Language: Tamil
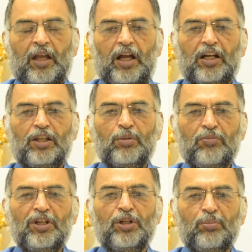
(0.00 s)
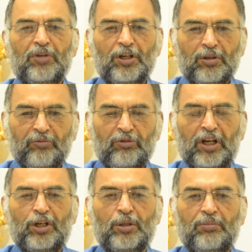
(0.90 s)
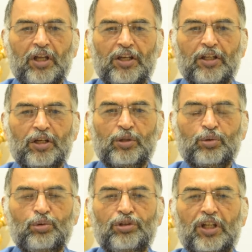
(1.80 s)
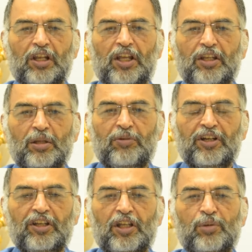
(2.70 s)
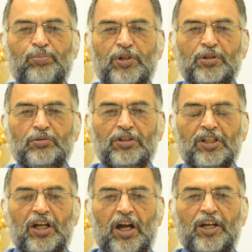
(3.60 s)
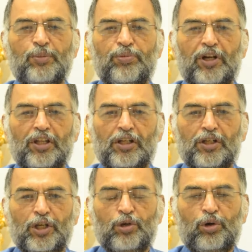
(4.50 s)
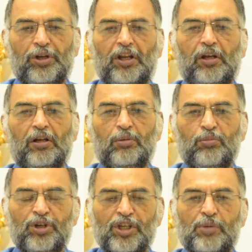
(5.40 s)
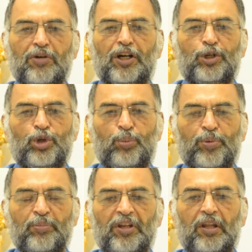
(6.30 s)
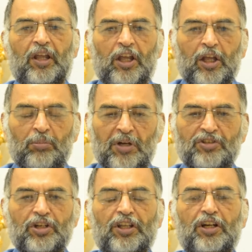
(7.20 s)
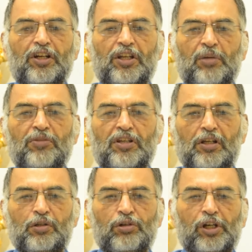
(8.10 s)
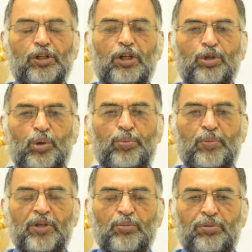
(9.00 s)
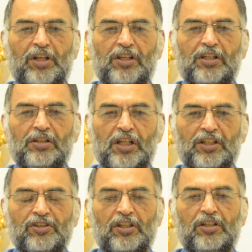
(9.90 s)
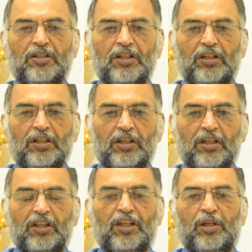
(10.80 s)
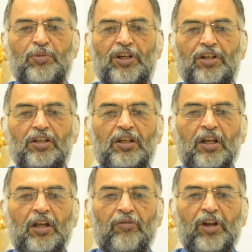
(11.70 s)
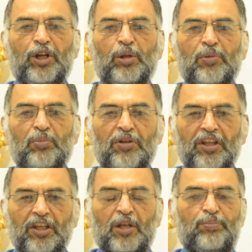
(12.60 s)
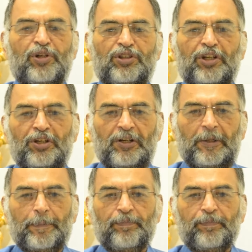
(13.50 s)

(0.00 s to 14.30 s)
ஆக இது மீண்டும் மீண்டும் வேண்டும் என்கிற தூண்டலை நமக்கு ஏற்படுத்துவது அடிப்படையில் நிக்கோட்டின் முக்கியமாக டோப்பமின் மற்ற இரண்டு கெமிக்கல் கூட இந்த டோப்பமின் பாதையில் தான் சென்று இதை நமக்கு வேண்டும் என்பதை ஏற்படுத்துகின்றன